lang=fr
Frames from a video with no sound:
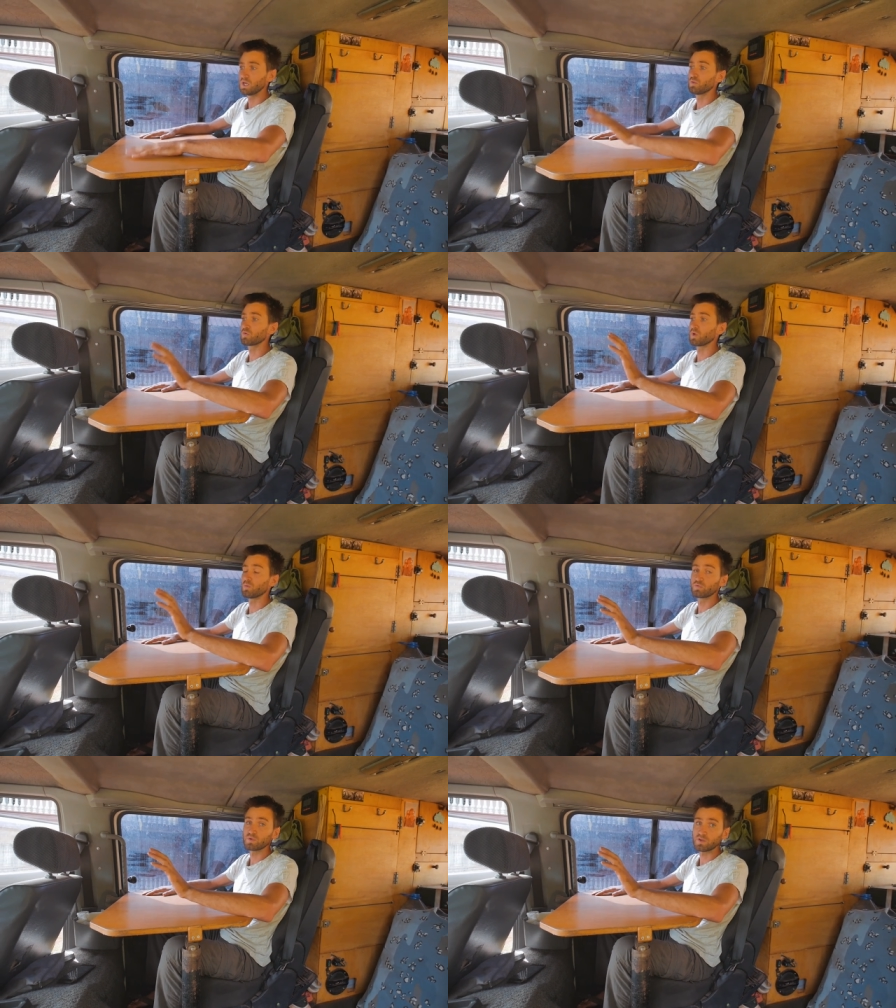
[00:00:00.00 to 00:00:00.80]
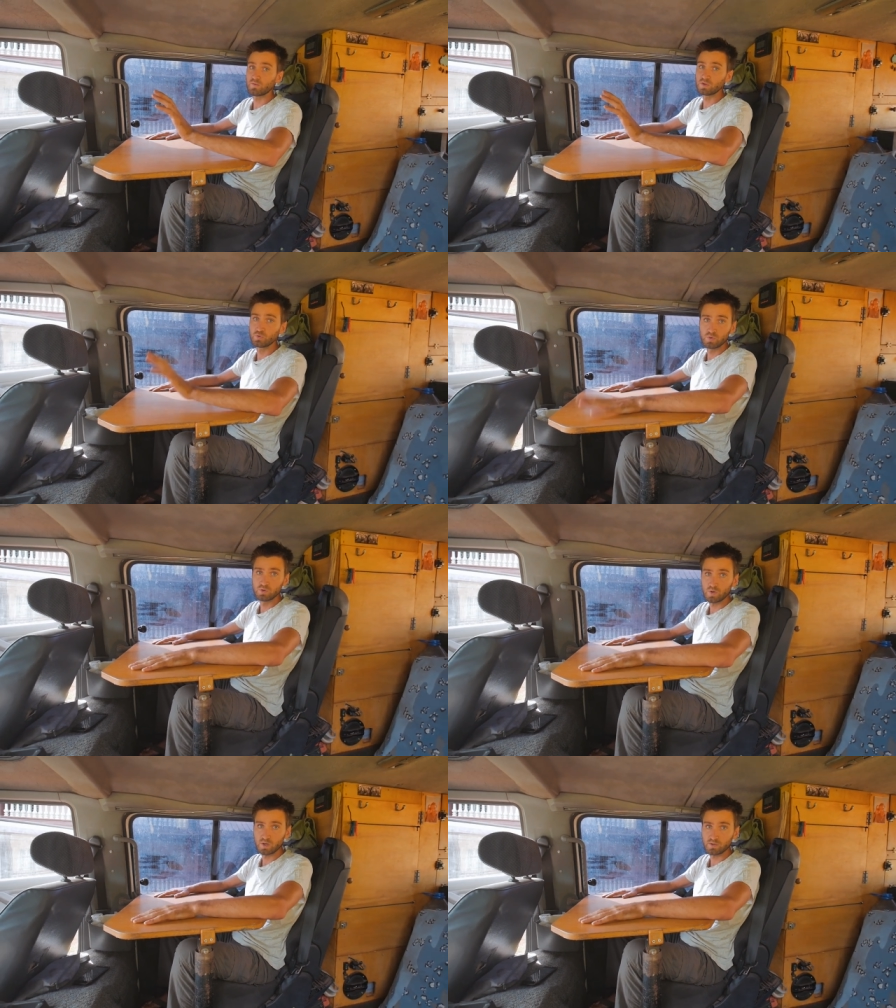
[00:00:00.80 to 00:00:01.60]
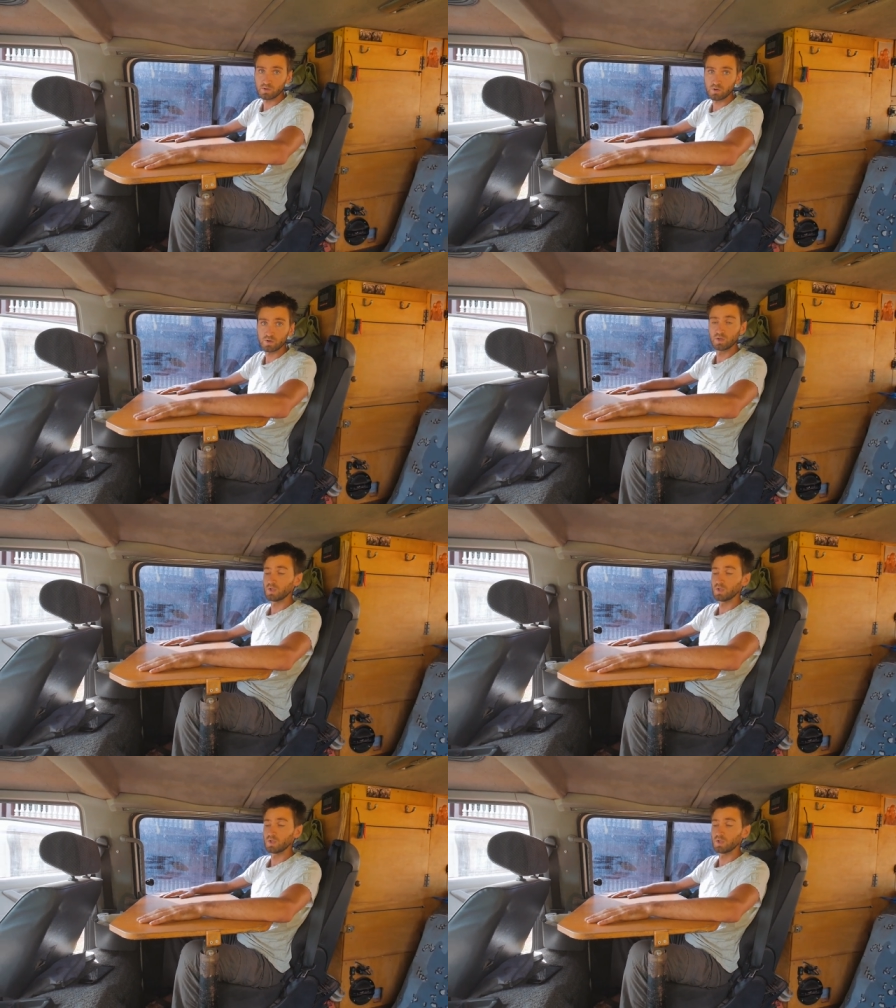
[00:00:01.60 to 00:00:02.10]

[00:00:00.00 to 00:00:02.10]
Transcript: Et donc on a besoin de travailler tous les deux à l'intérieur.